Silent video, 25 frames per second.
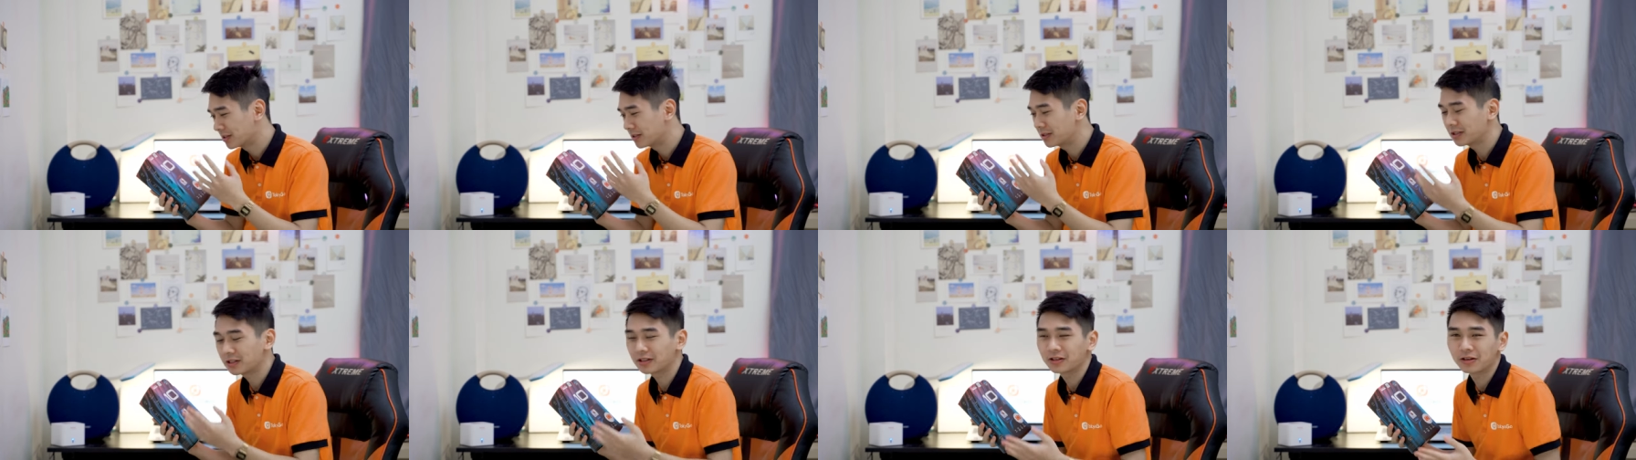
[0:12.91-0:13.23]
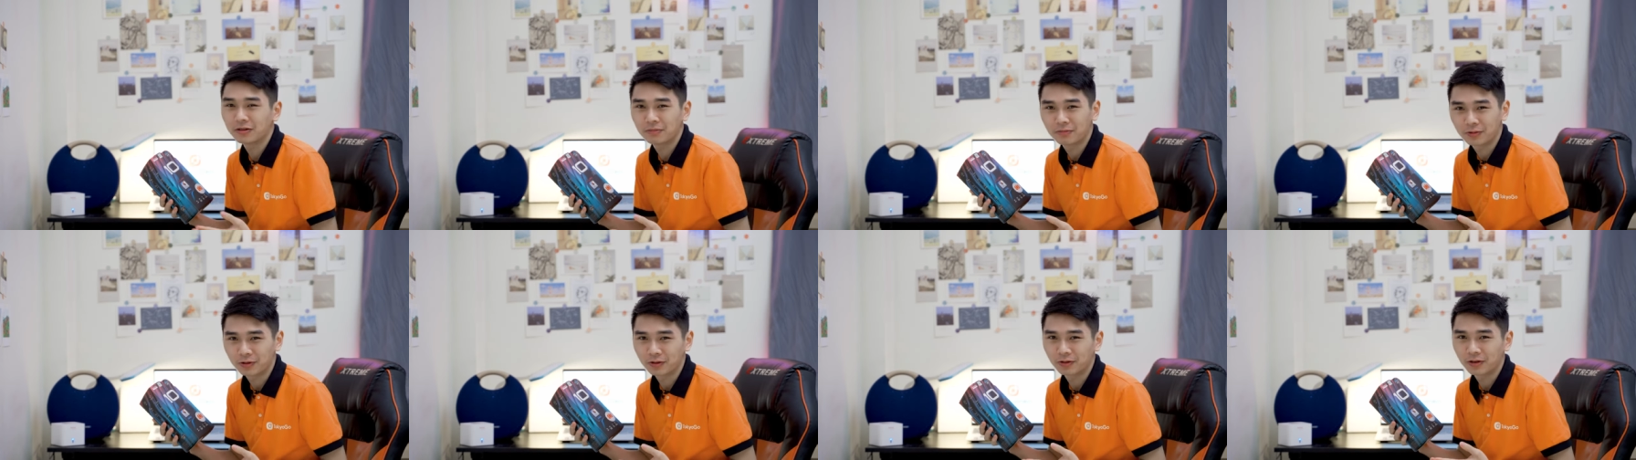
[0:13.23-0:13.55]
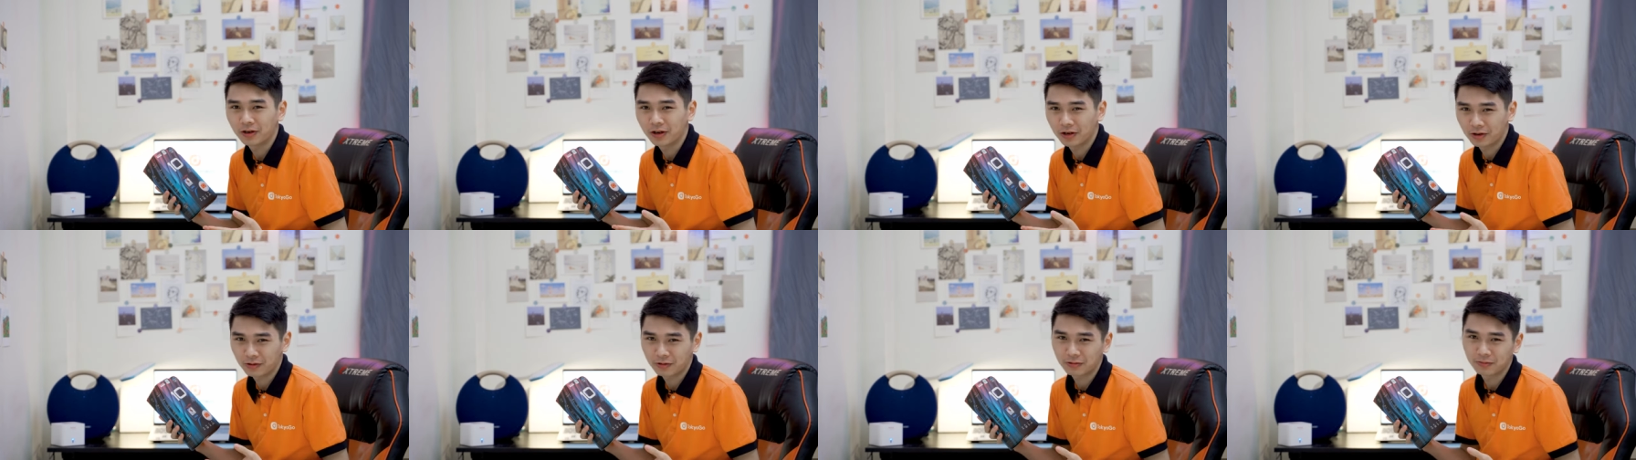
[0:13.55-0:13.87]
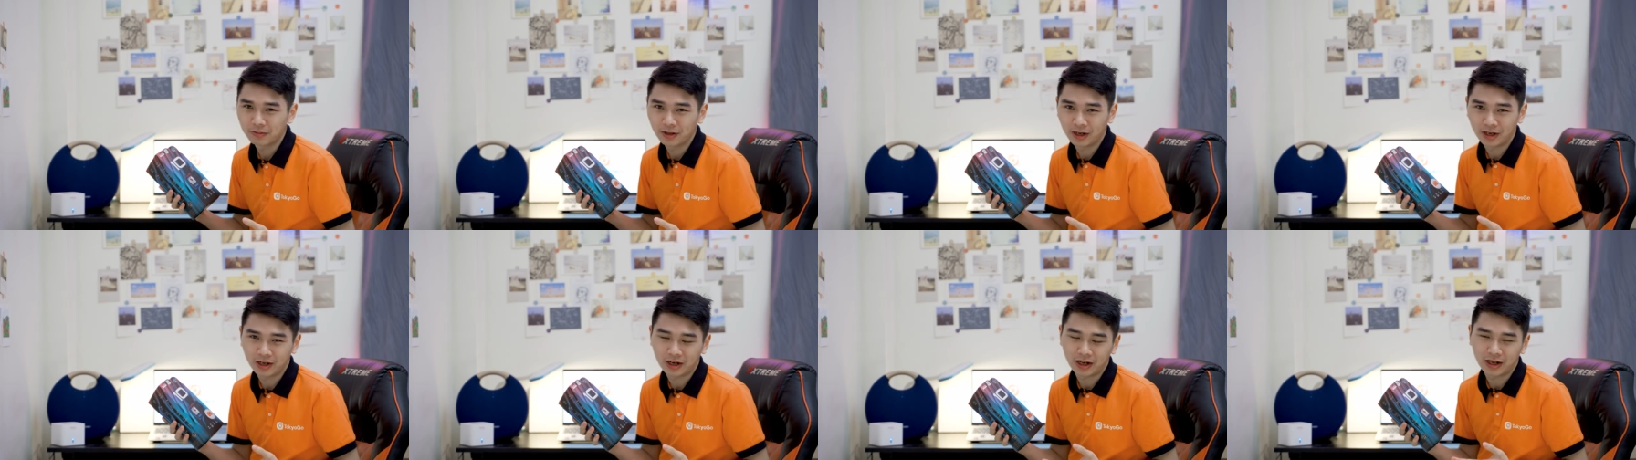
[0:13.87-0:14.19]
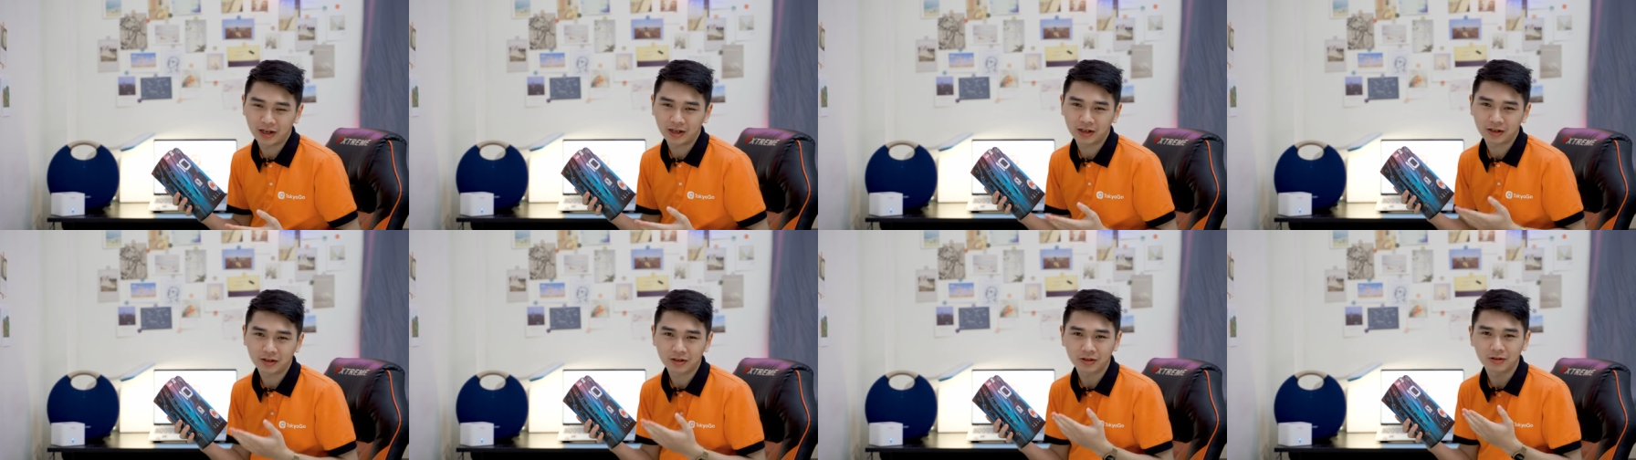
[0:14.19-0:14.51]
chiếc GoPro Hero 10
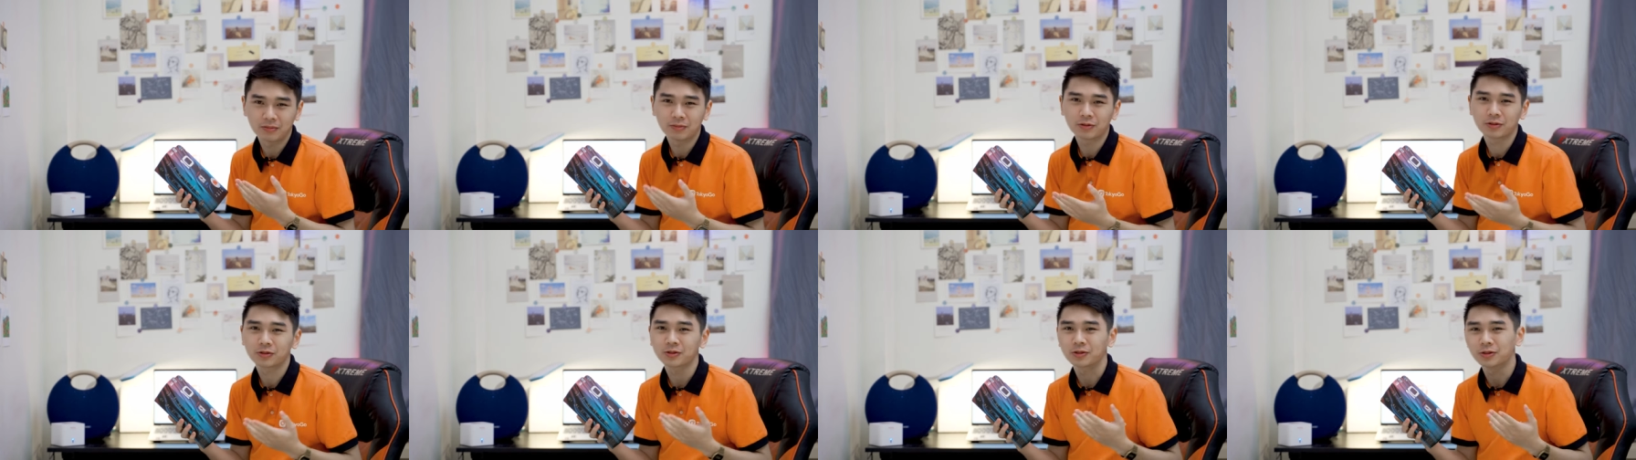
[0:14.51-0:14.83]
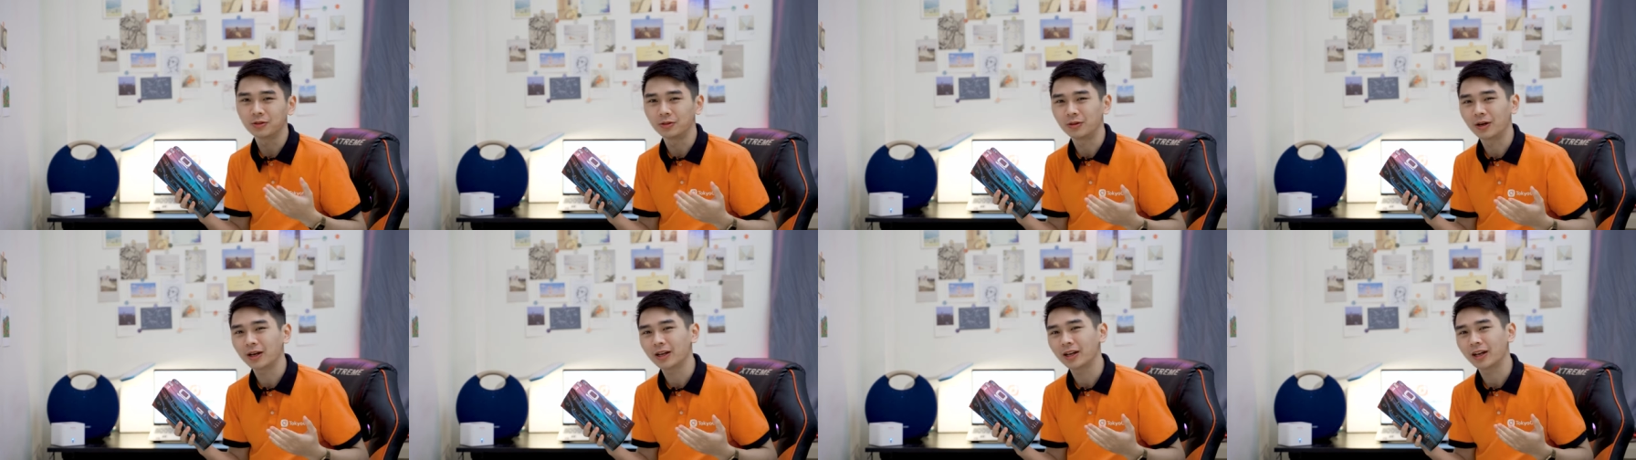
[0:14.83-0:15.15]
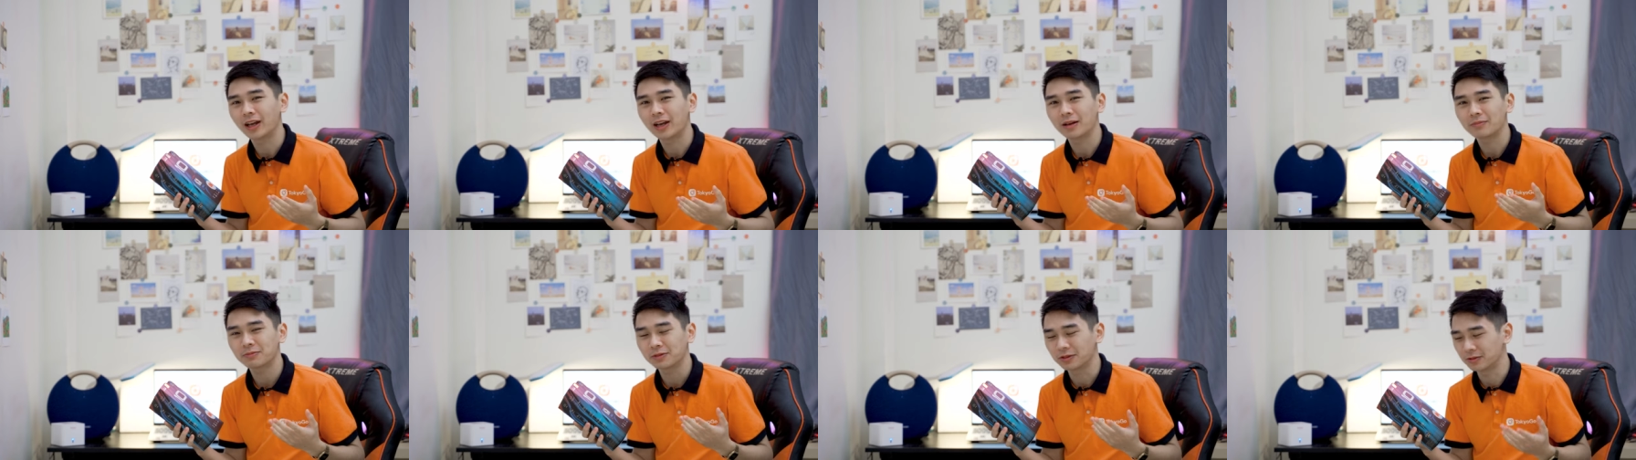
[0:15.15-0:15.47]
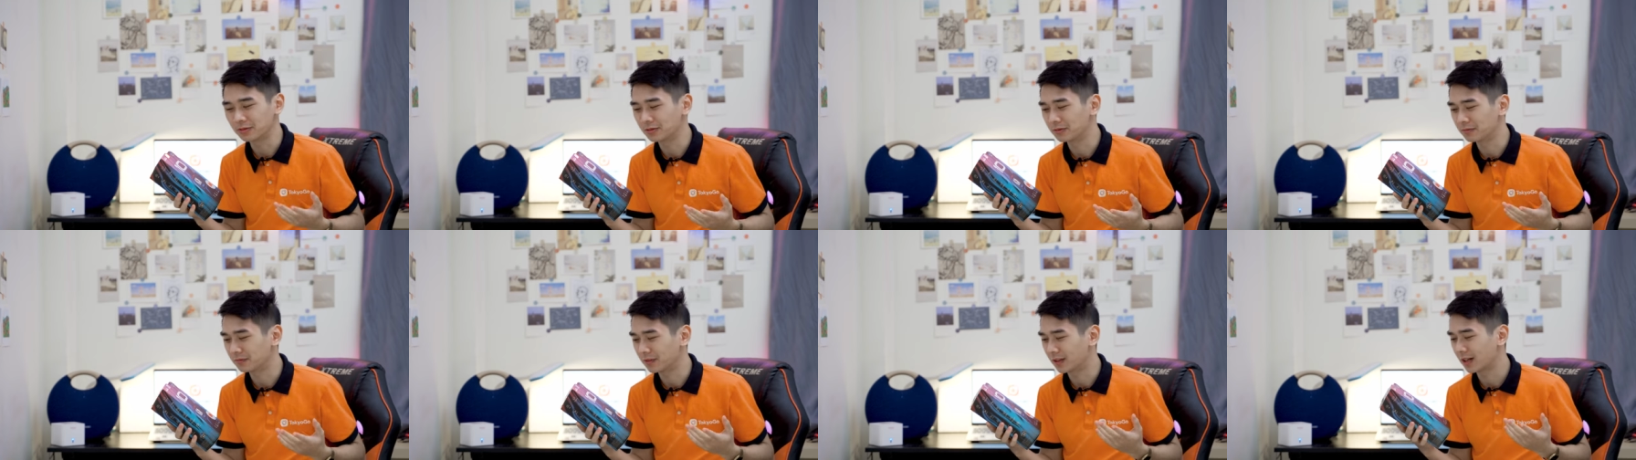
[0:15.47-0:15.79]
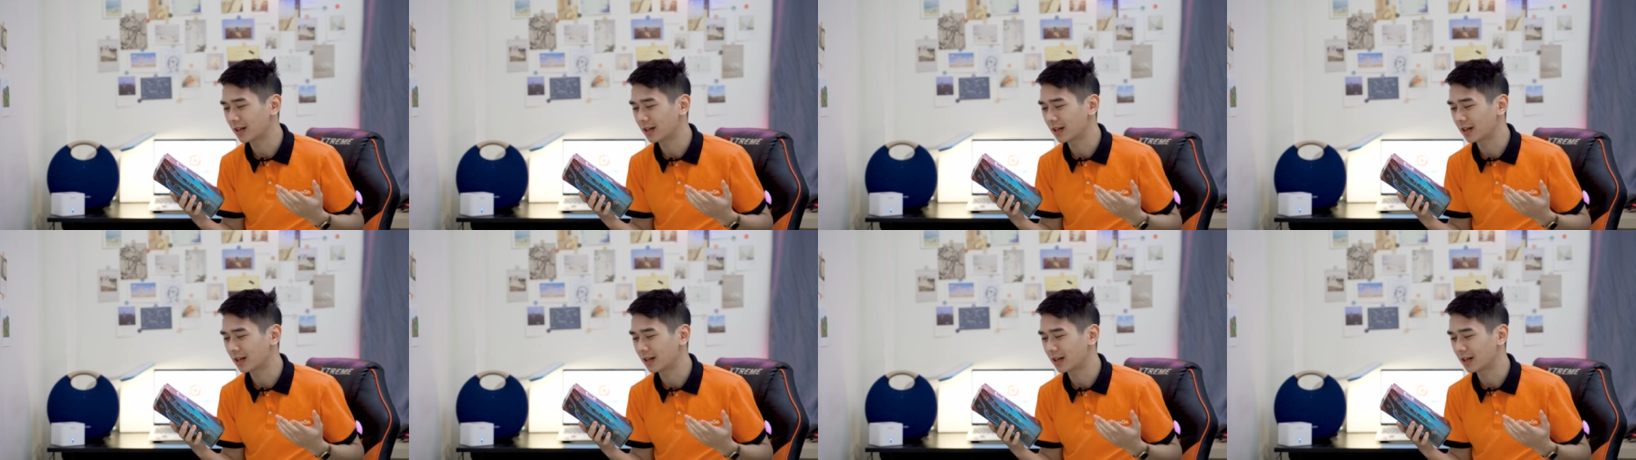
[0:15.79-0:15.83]
này có một số anh em sử dụng